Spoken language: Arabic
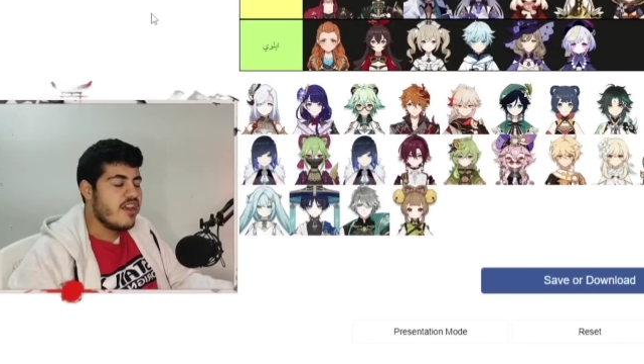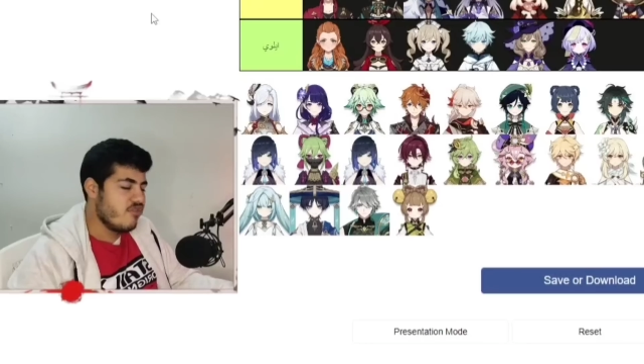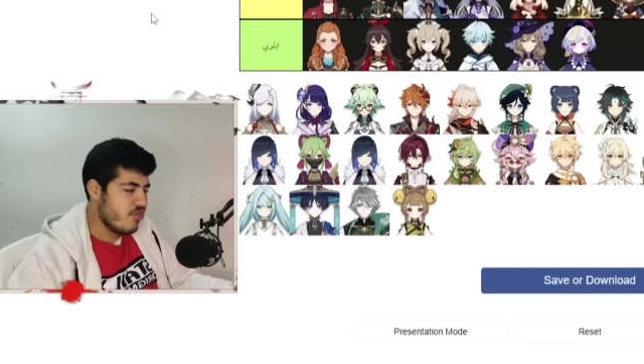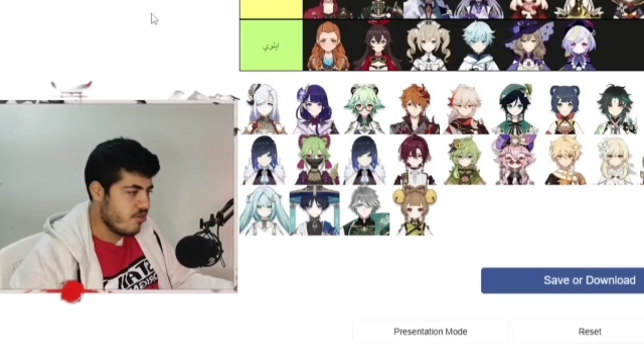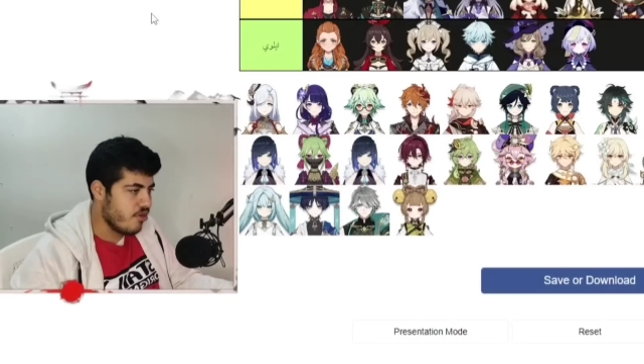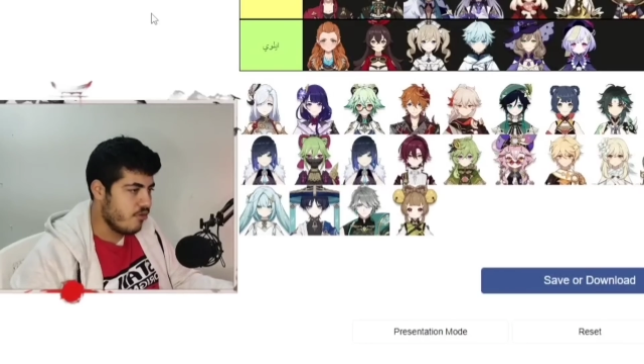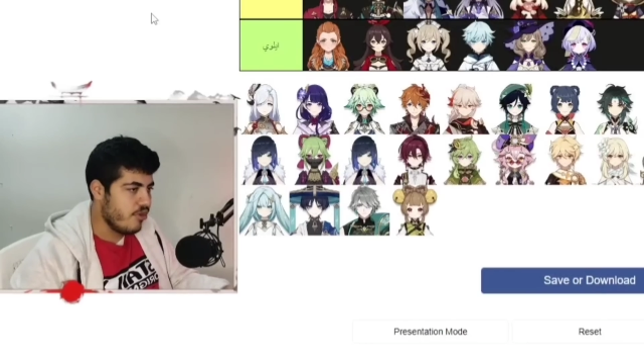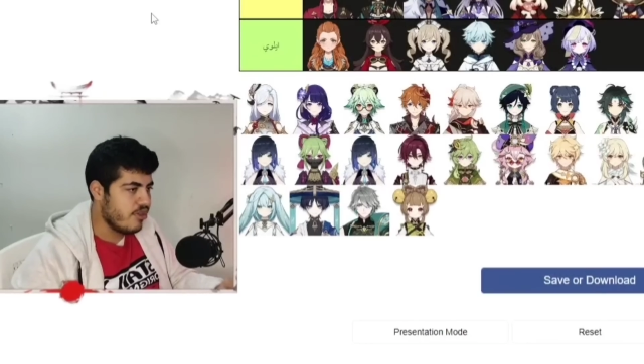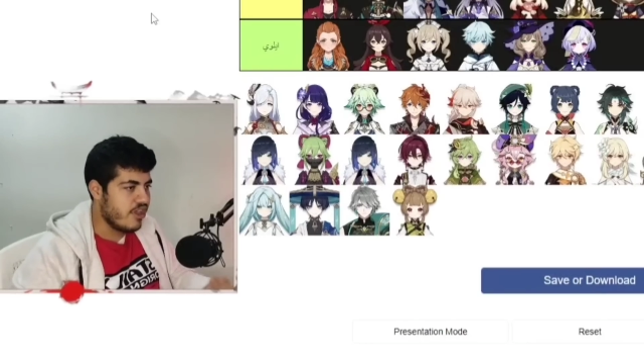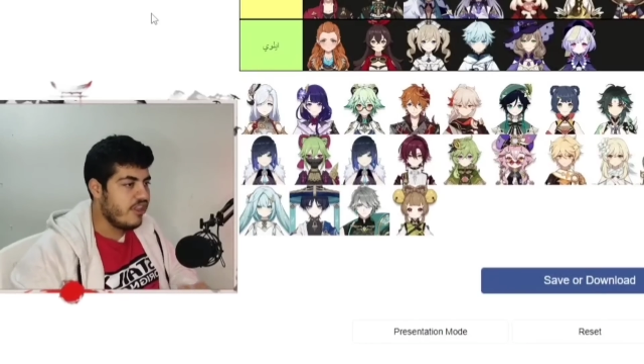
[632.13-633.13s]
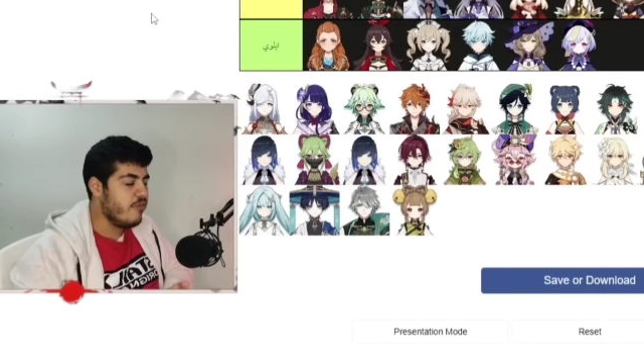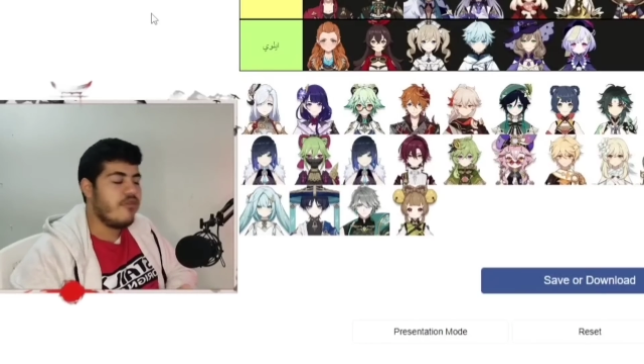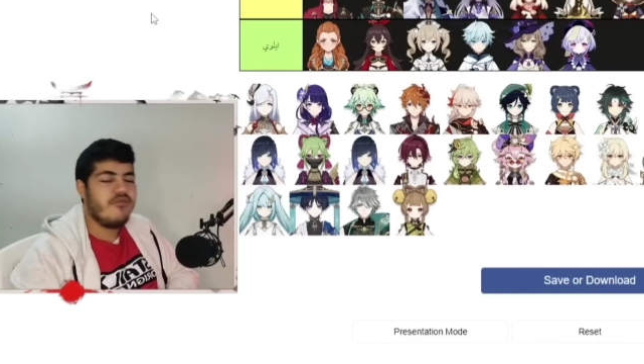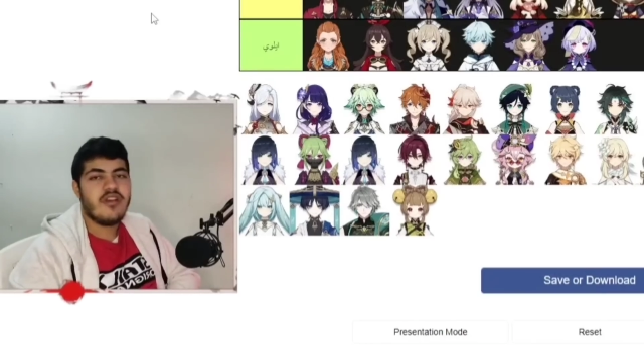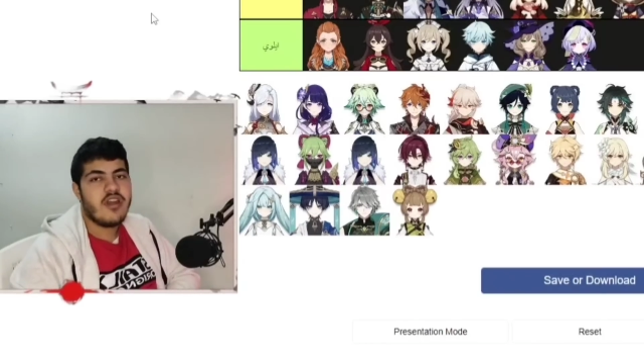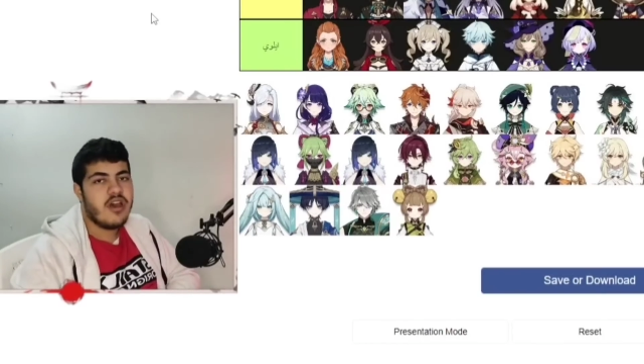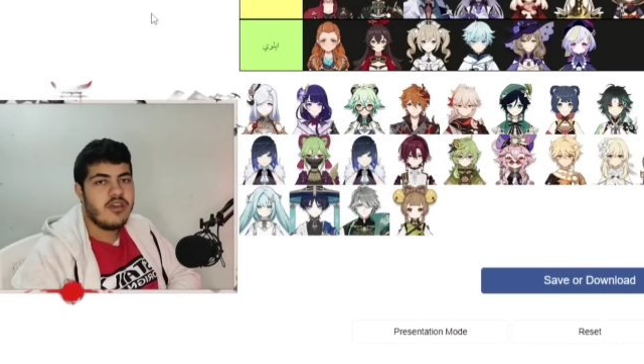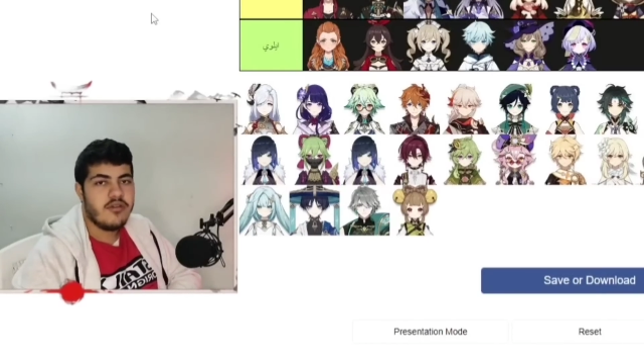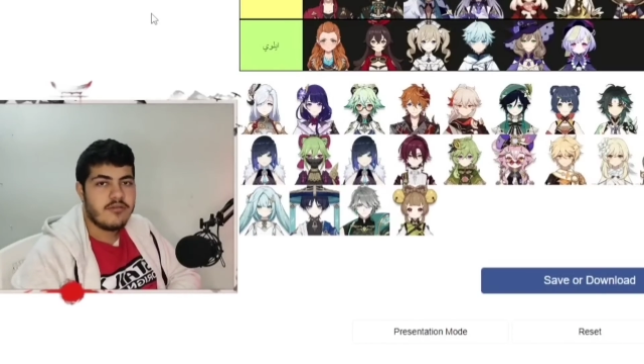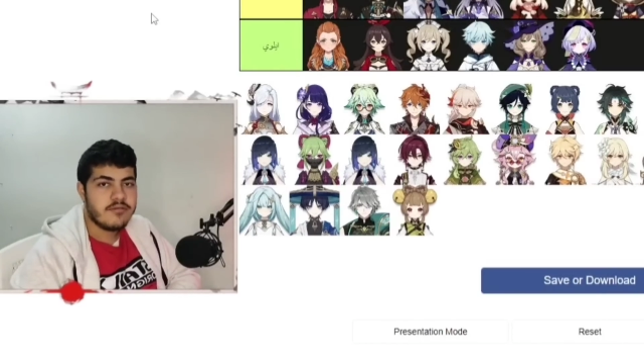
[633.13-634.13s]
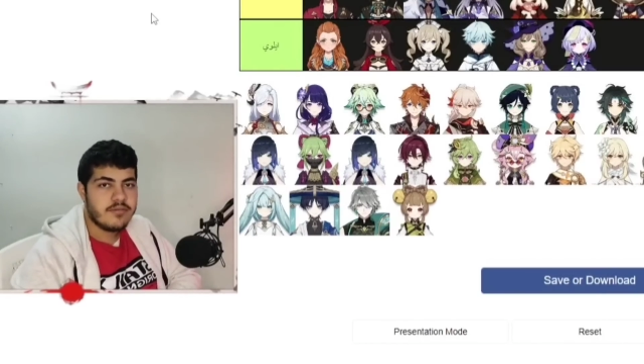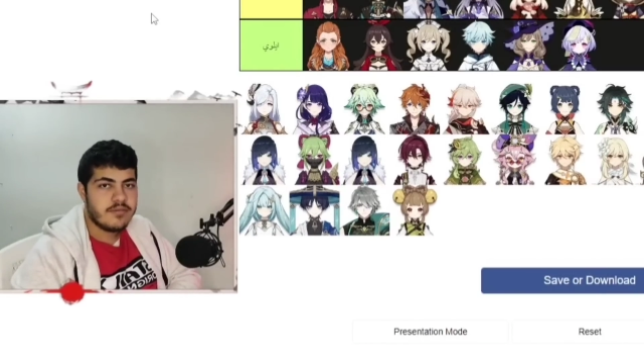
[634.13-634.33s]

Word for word: ايش تسوي تعطيك بف كرايو